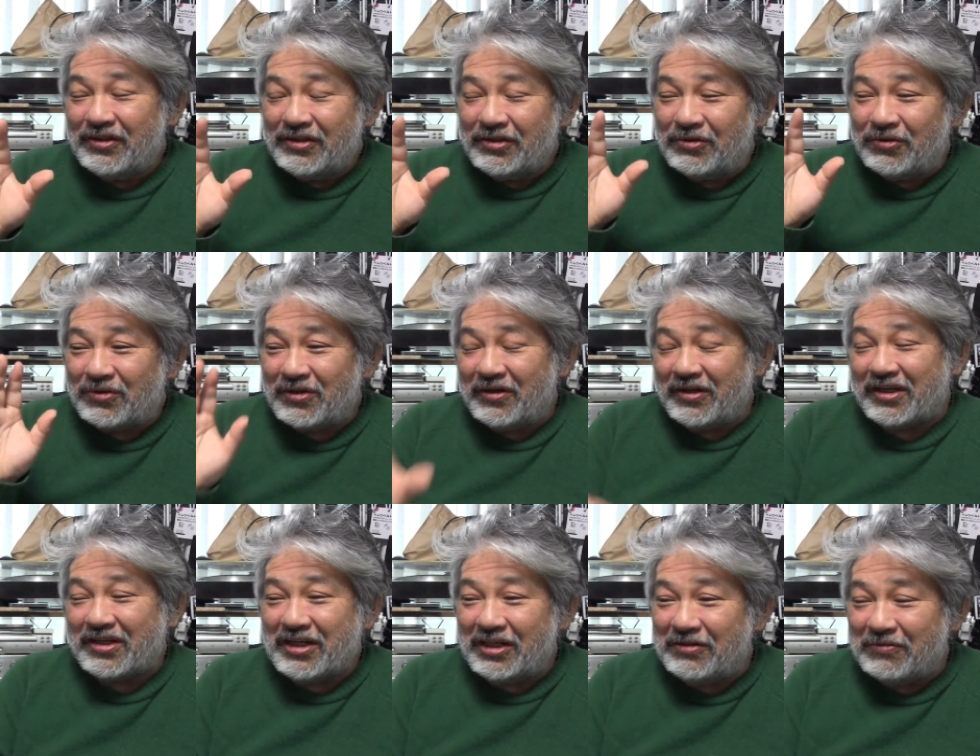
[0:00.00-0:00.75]
動画
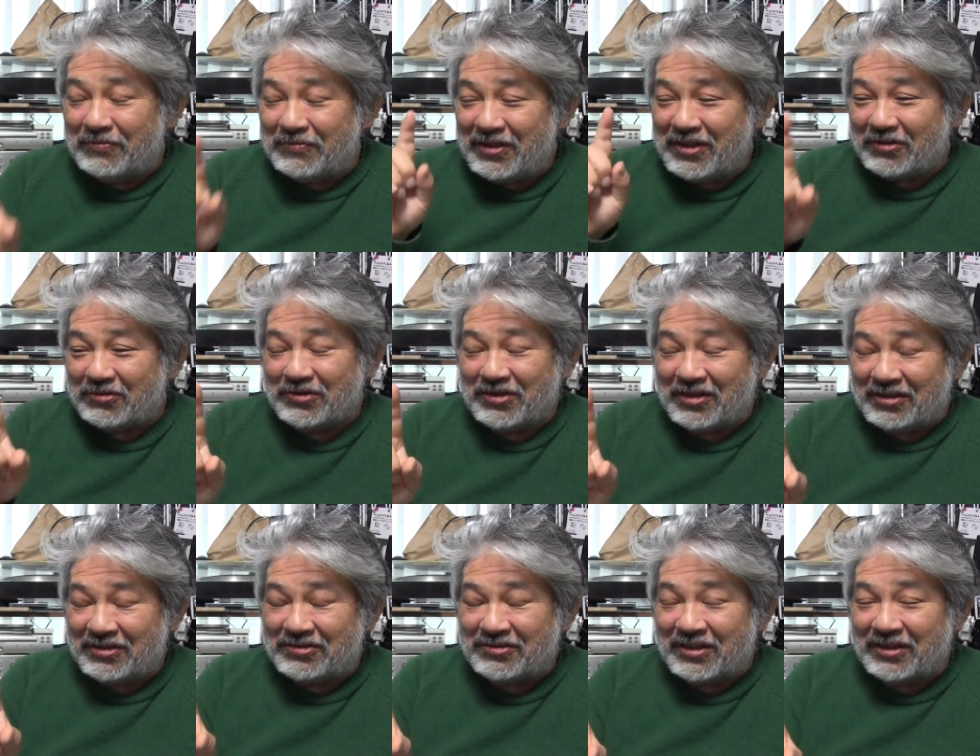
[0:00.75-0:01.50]
1回でも見たことあ
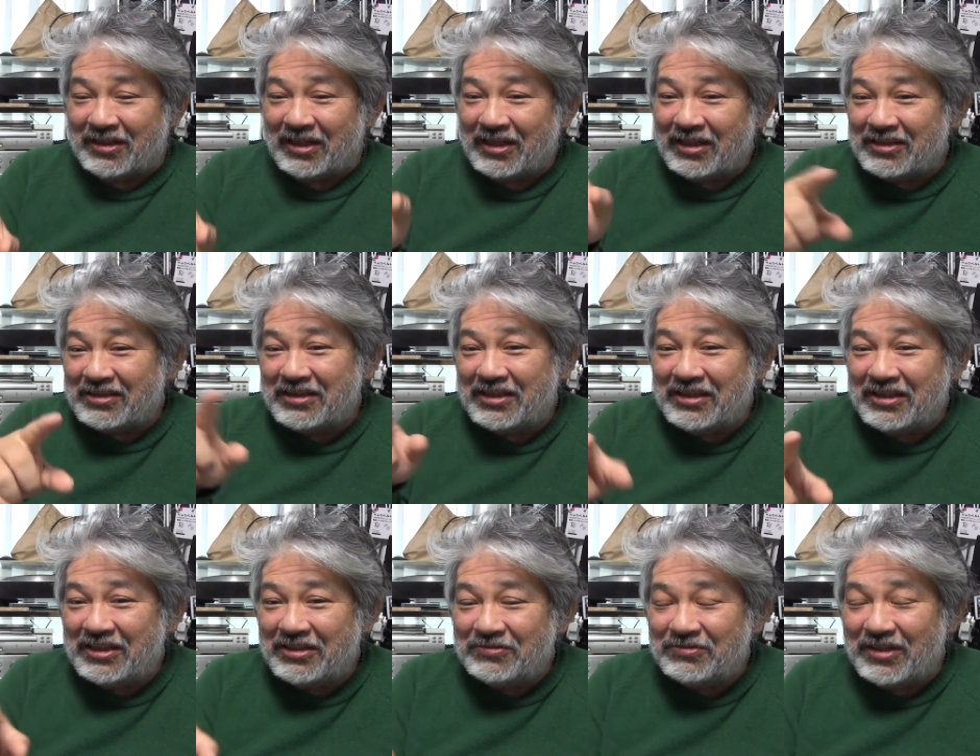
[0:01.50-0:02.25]
る人が7000
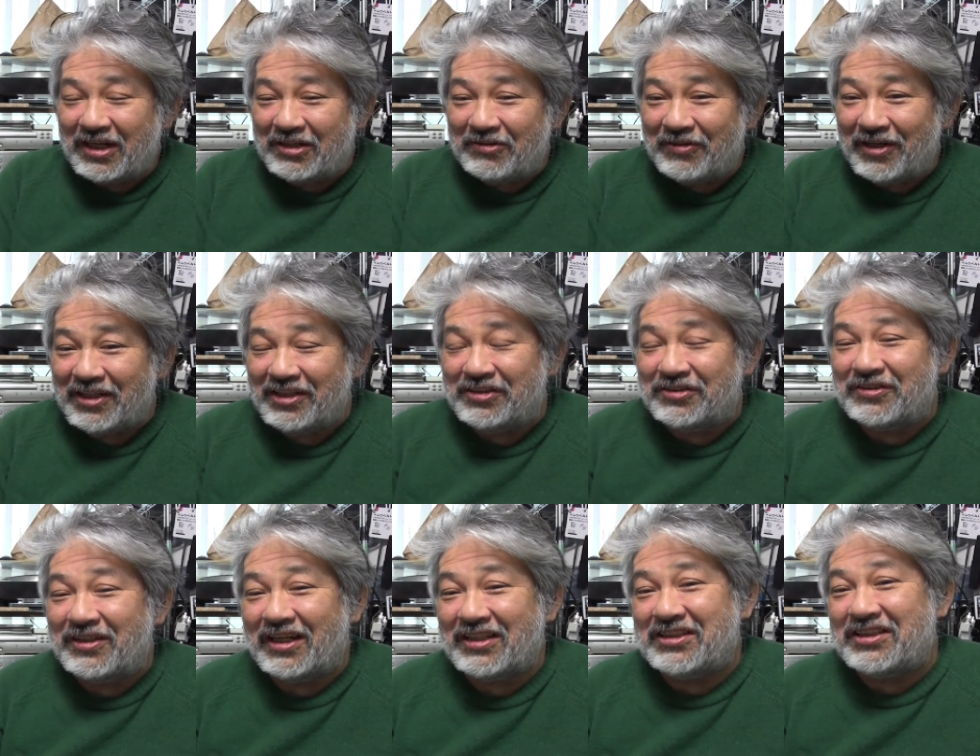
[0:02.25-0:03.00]
人ぐらいはい
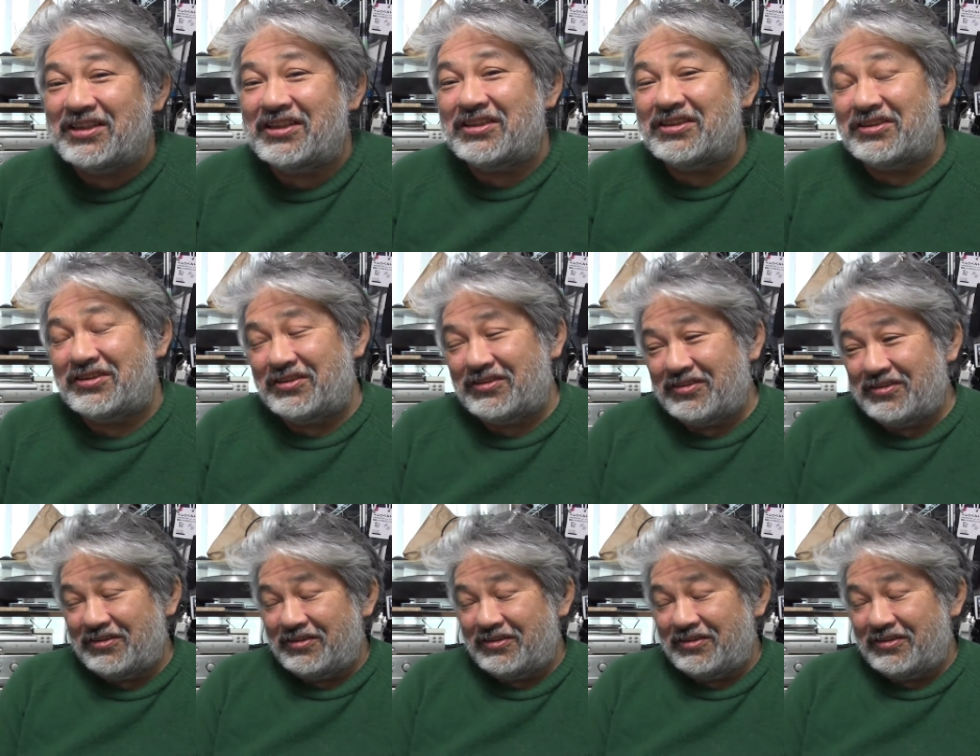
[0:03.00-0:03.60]
るらしいんですよ